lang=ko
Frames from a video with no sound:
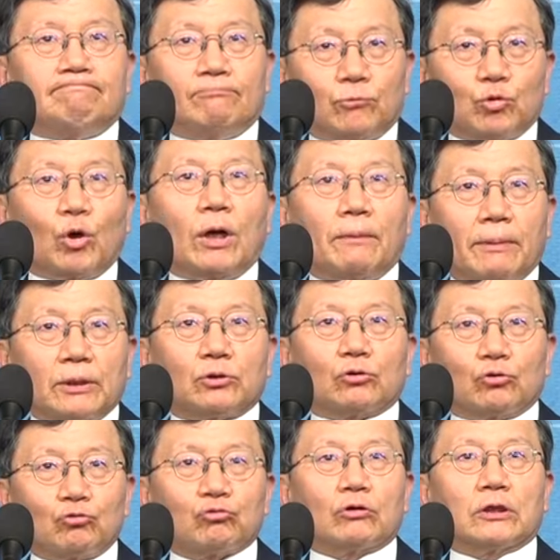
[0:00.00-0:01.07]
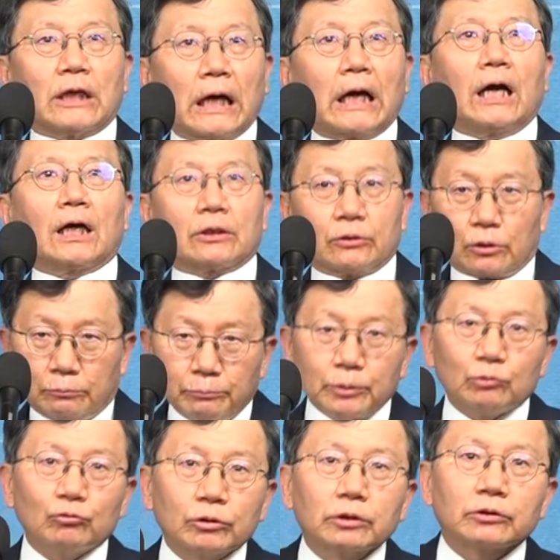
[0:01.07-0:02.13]
총알바지로 죽어 나가. 그럼
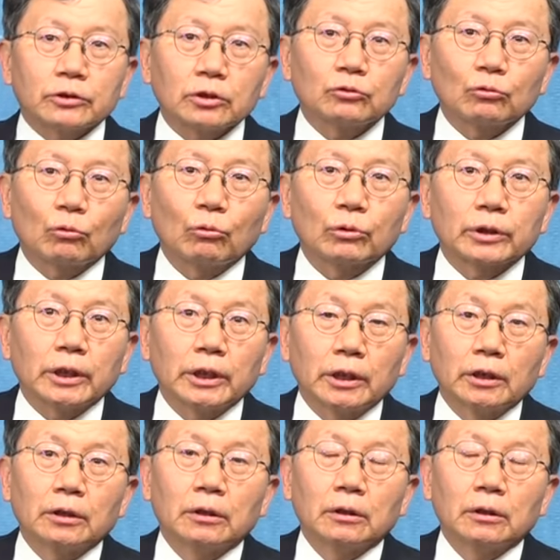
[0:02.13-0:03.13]
미국이 그때 들어올게.